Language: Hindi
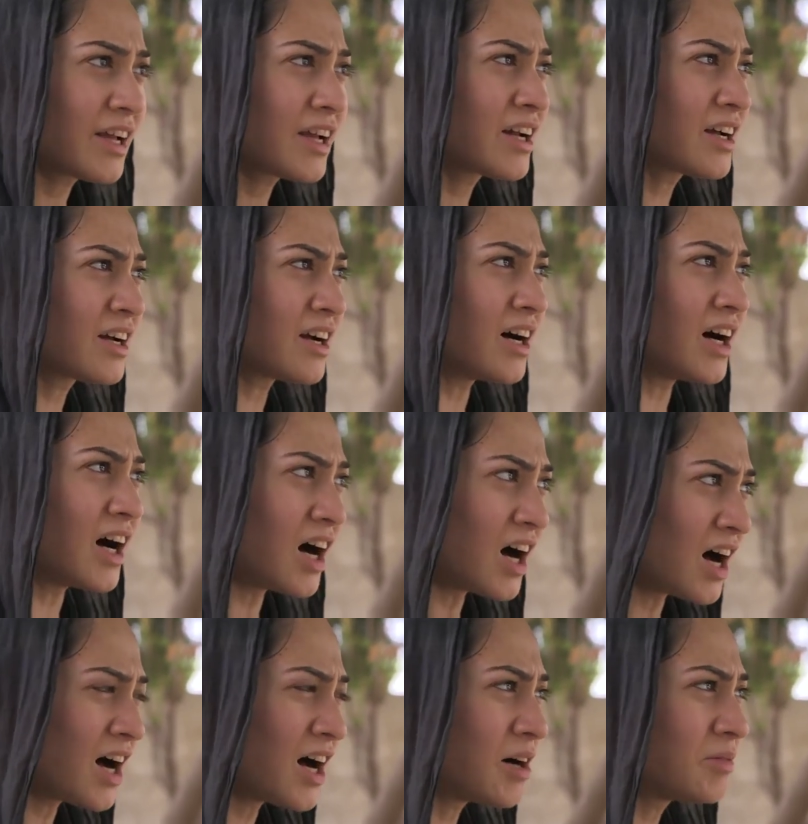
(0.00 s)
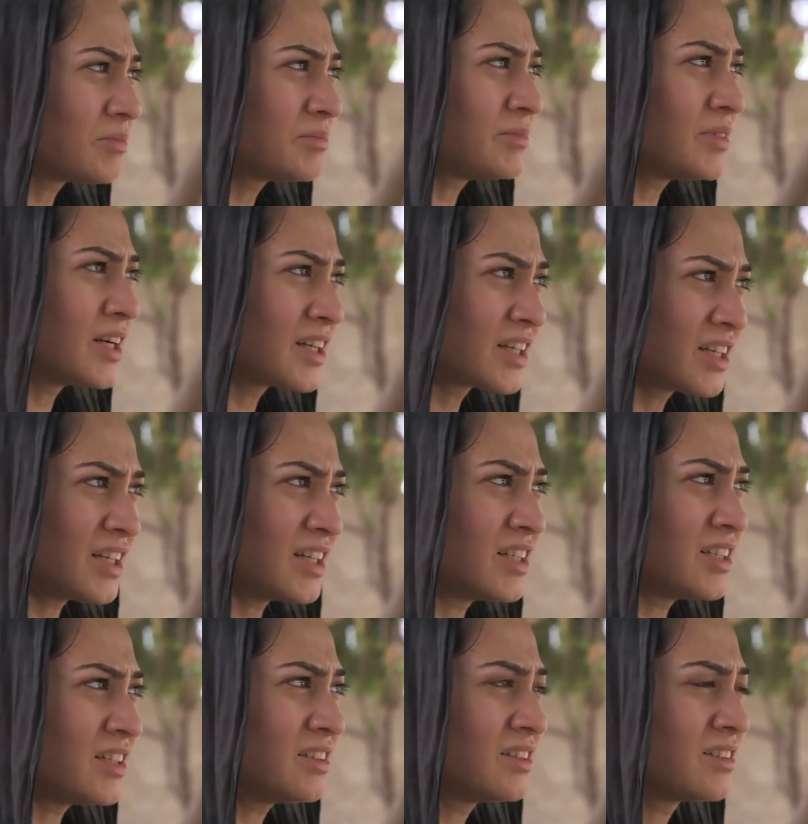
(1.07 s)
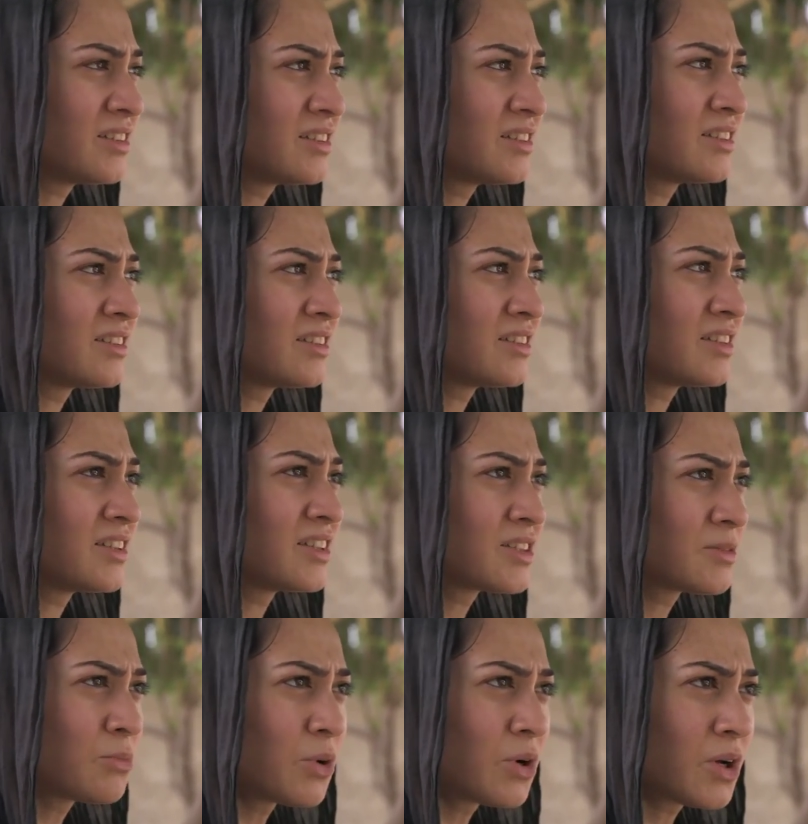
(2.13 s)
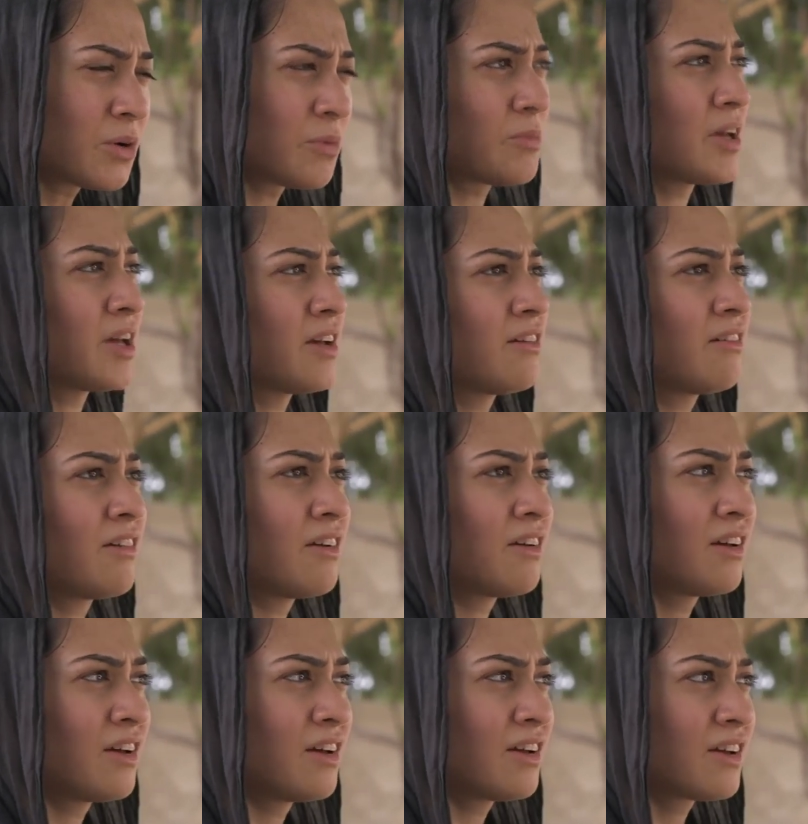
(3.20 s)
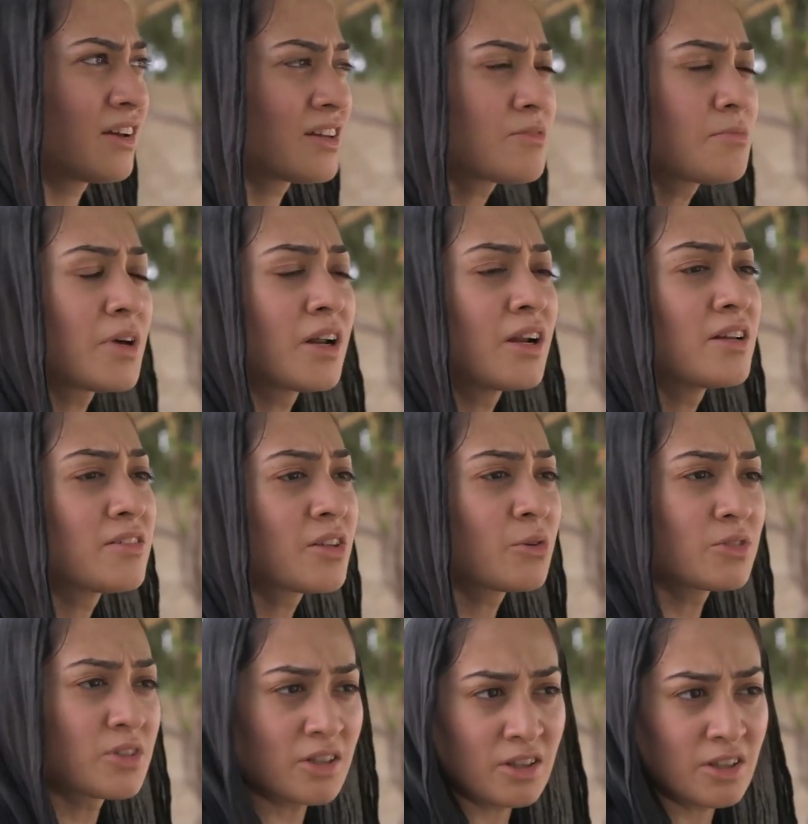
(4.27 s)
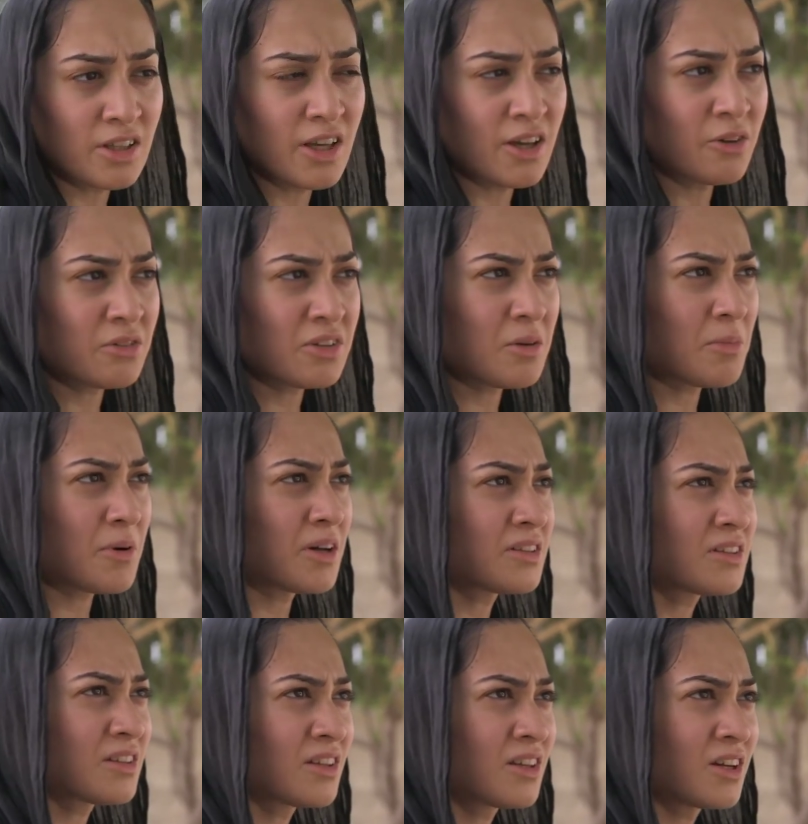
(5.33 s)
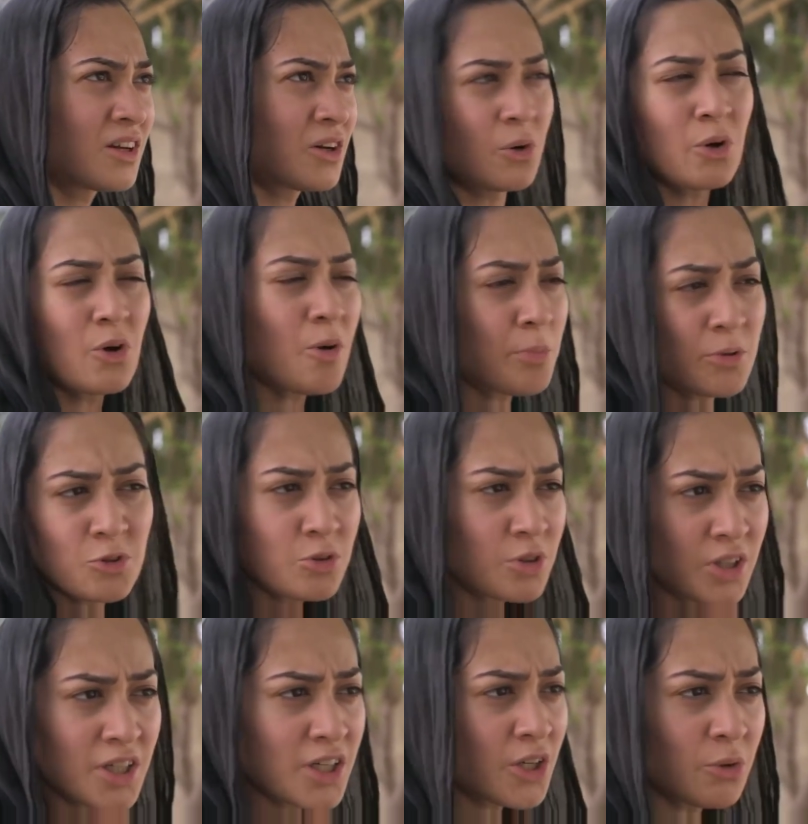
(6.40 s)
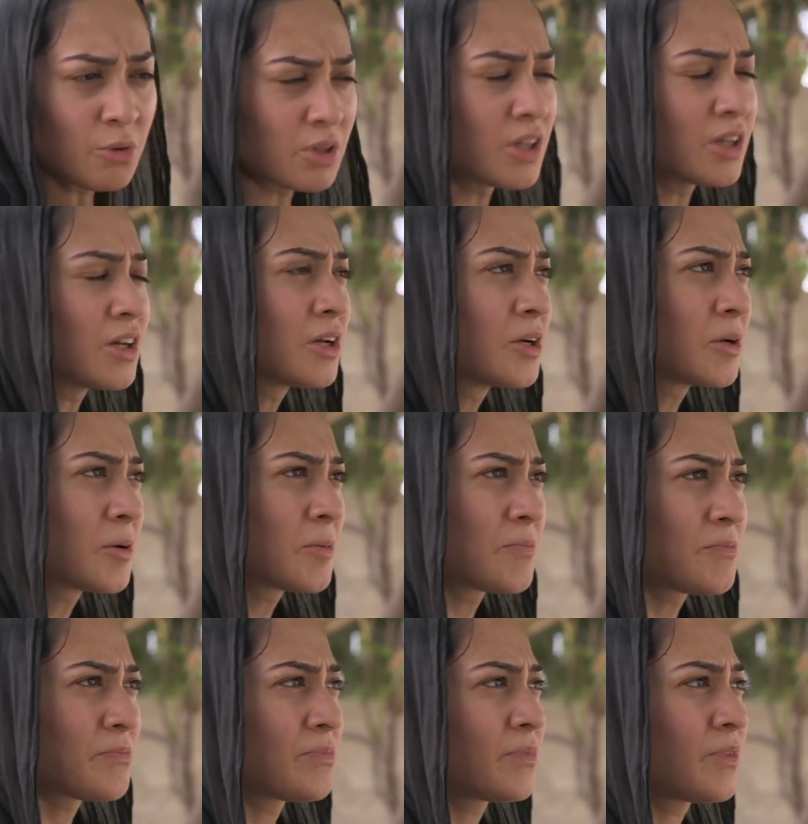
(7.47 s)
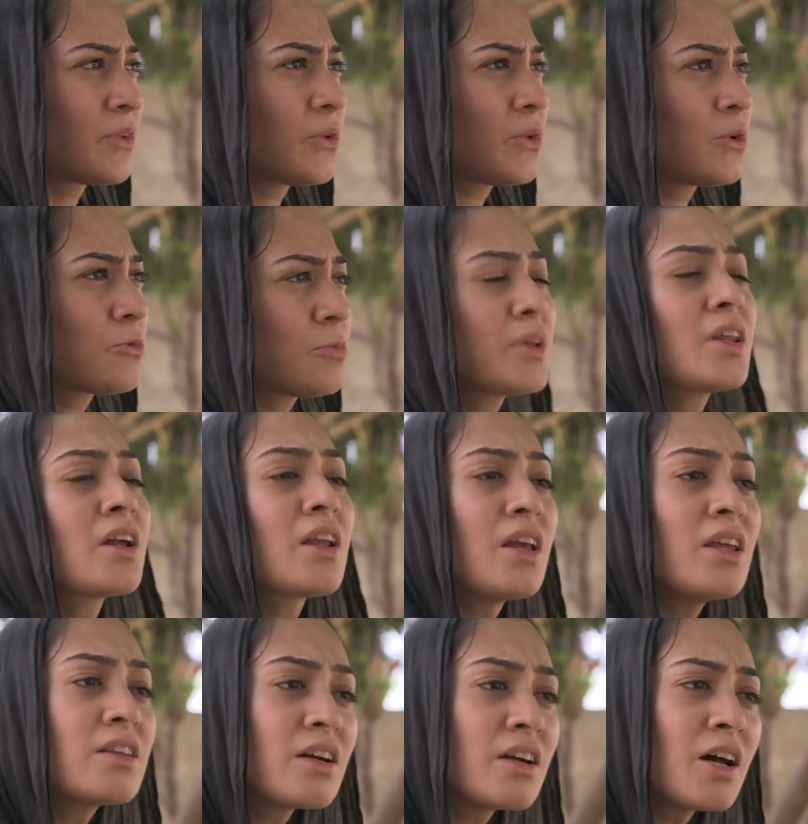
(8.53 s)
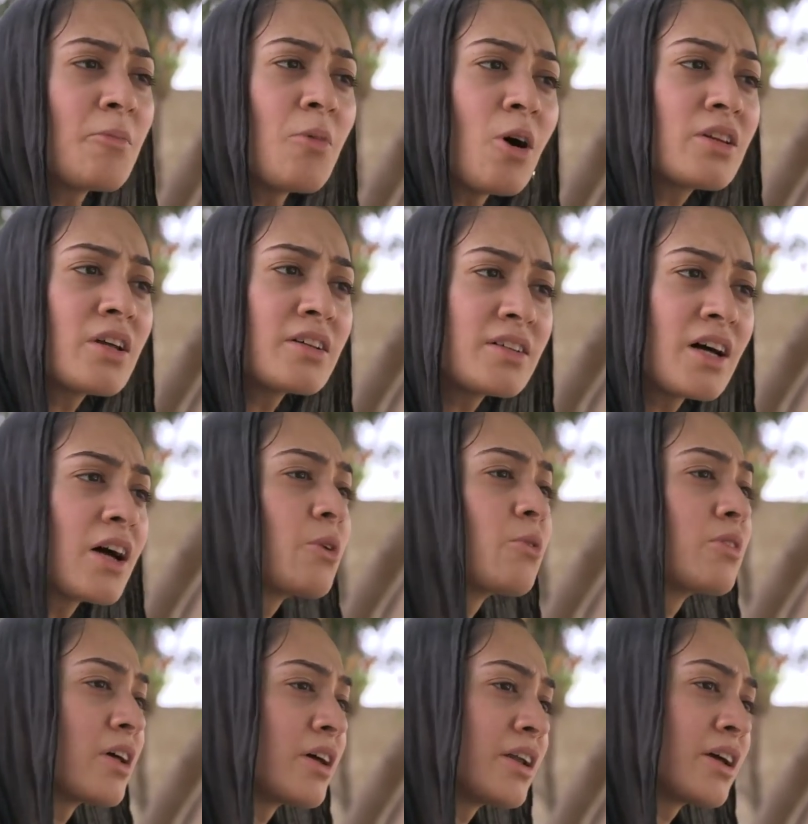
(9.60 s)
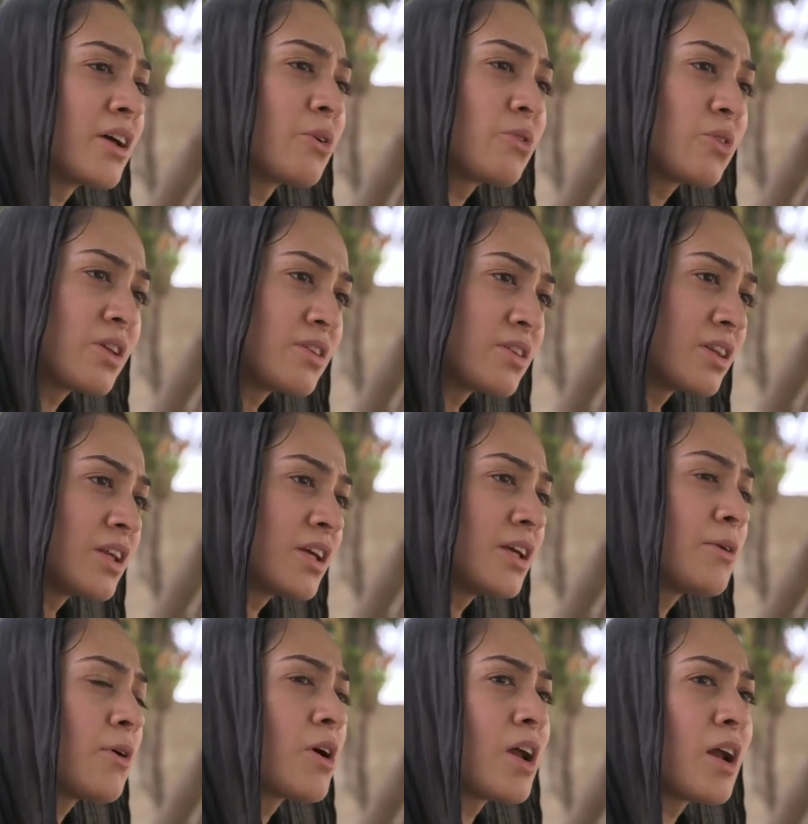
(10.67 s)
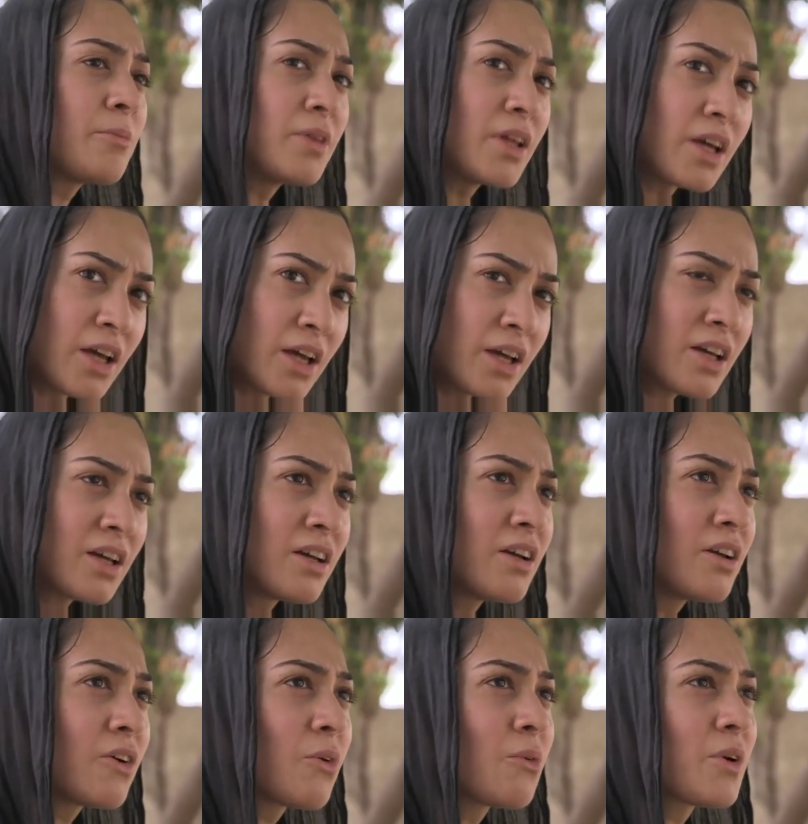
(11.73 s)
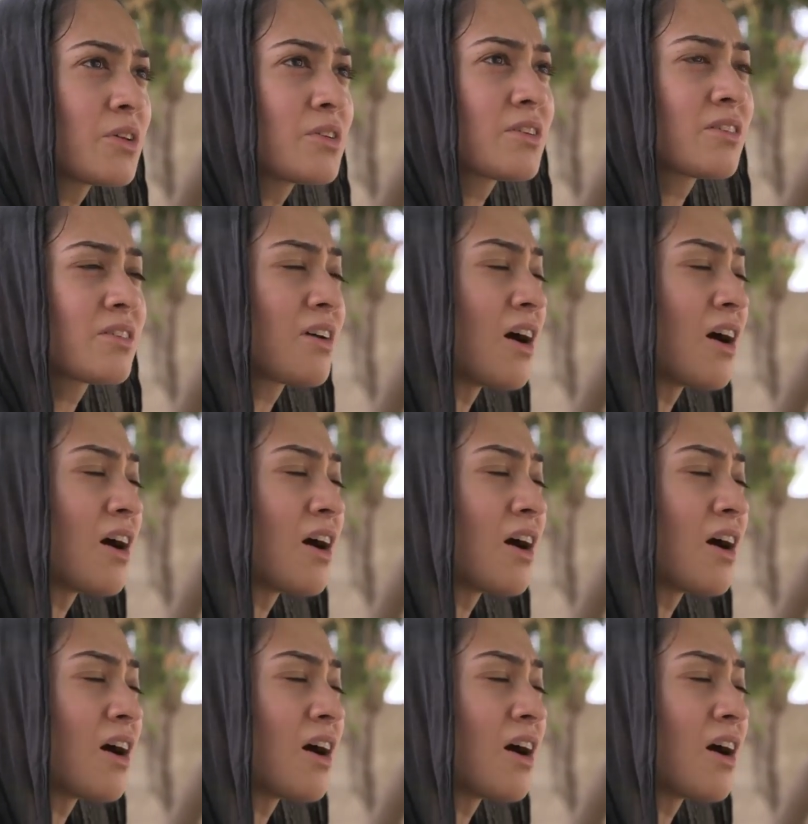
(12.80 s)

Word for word: एक आम लड़की इस मुल्क में किस मरहले से गुजरती है उसके पास कोई अपॉर्चुनिटी नहीं होती तो उस पर तनकीद करना बहुत आसान होता है लेकिन उसकी ज़िंदगी को अगर आप देखें वो किस